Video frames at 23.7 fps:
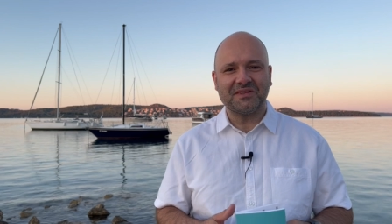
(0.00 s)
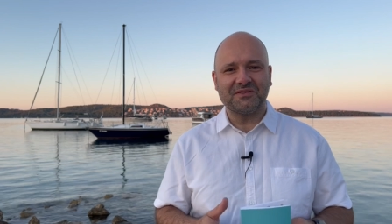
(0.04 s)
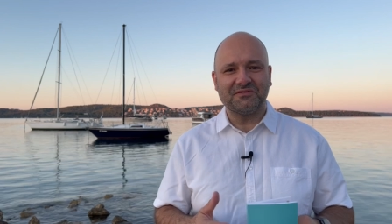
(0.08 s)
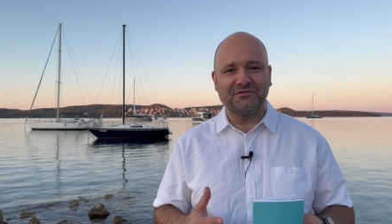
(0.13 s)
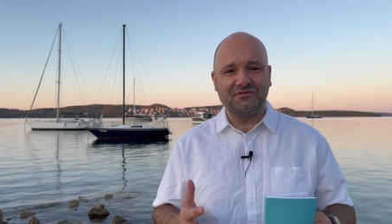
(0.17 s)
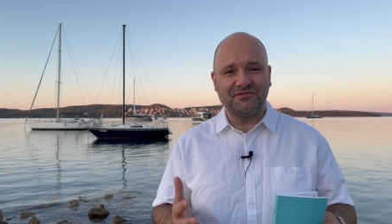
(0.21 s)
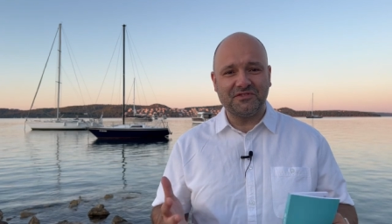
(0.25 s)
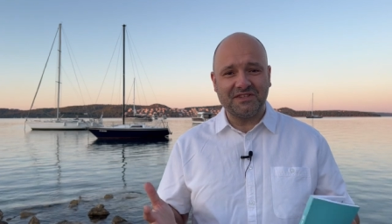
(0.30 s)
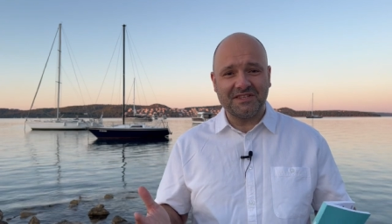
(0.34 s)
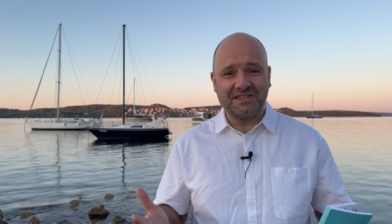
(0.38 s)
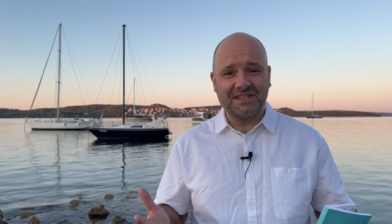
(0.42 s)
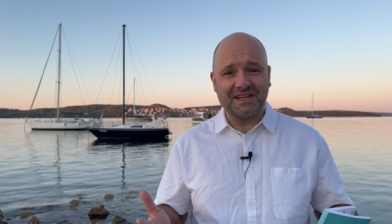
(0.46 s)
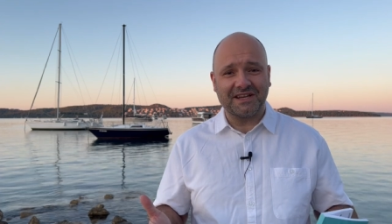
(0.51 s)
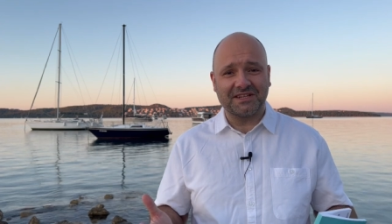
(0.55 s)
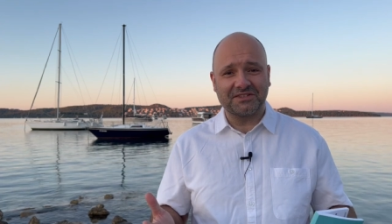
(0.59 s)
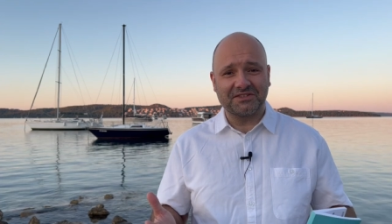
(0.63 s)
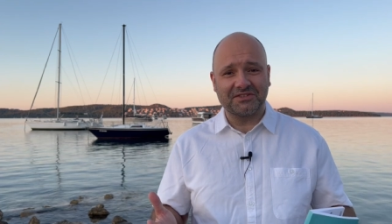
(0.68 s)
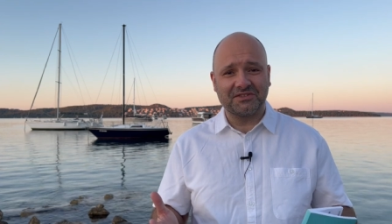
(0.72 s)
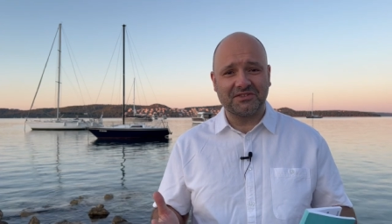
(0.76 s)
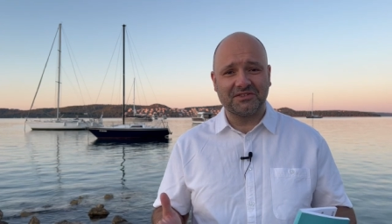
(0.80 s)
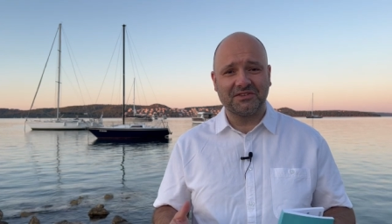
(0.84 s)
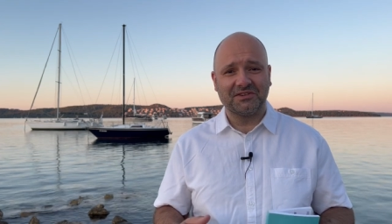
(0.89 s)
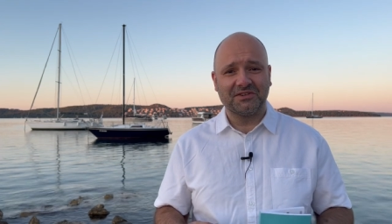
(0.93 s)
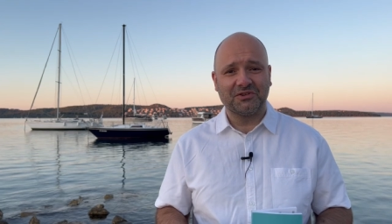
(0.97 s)

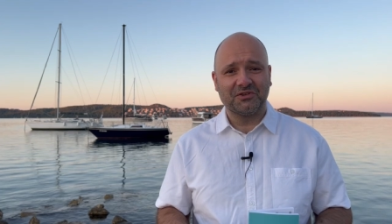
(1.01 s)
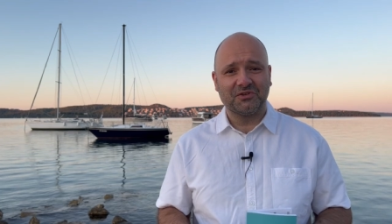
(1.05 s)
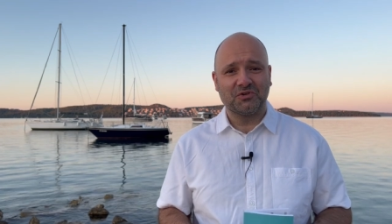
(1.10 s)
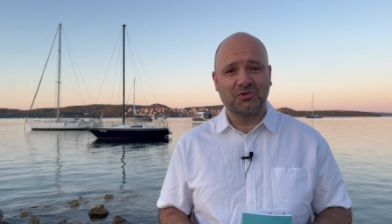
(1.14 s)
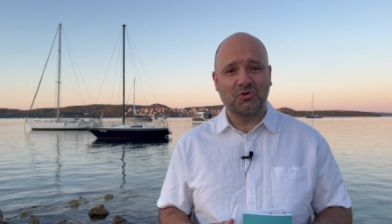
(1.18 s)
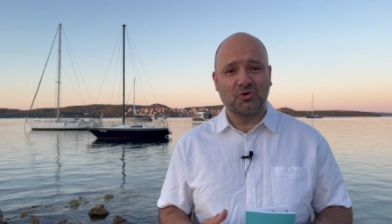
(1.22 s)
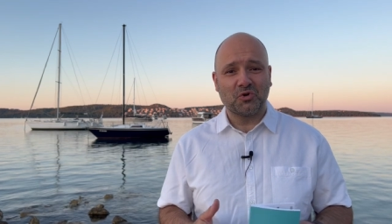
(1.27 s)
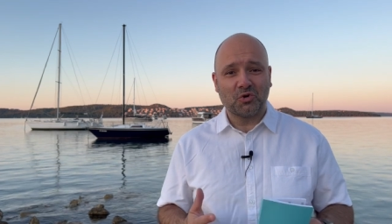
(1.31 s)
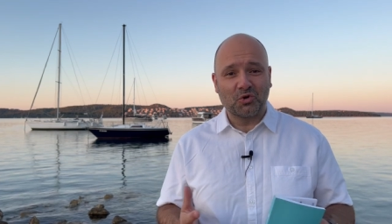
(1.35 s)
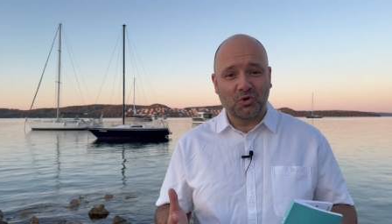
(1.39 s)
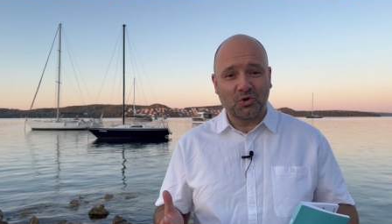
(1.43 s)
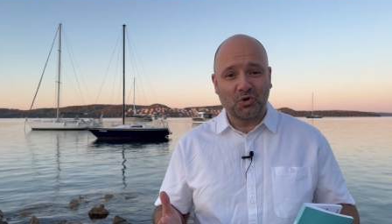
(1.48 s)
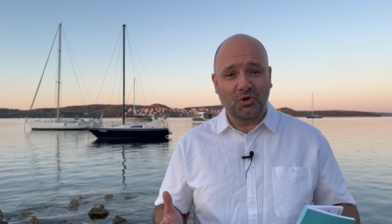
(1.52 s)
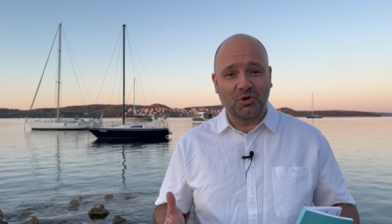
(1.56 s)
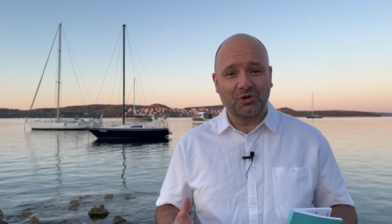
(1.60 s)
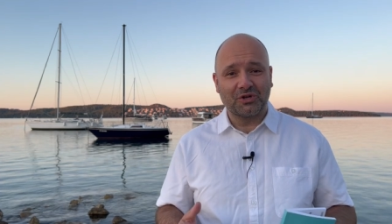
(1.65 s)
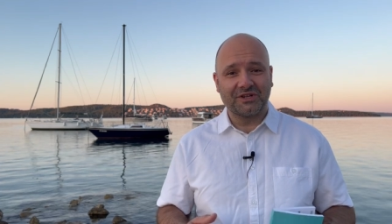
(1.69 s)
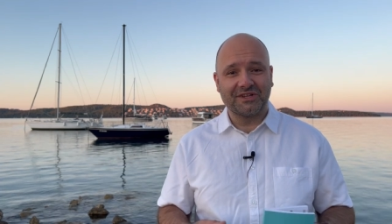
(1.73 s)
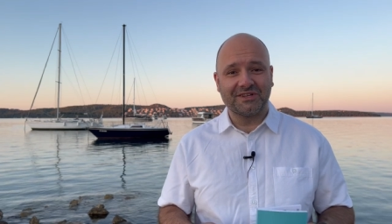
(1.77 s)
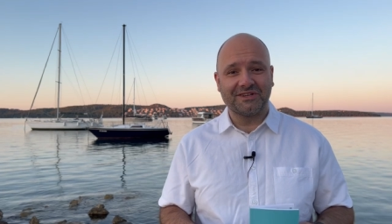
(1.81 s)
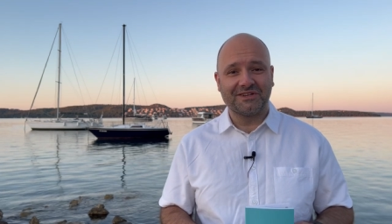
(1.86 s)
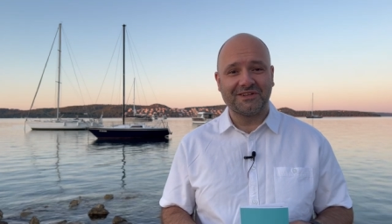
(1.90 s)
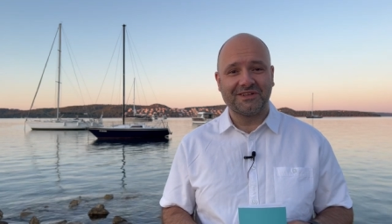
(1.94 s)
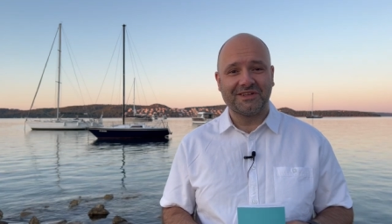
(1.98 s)
Widać
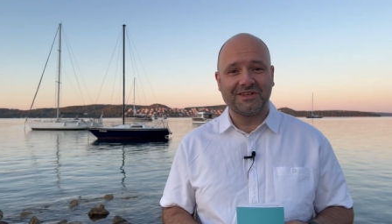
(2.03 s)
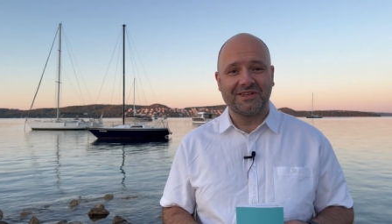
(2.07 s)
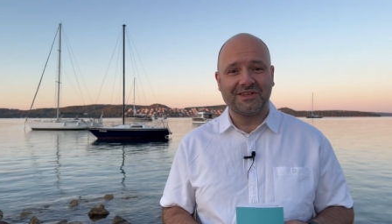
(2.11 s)
kolory,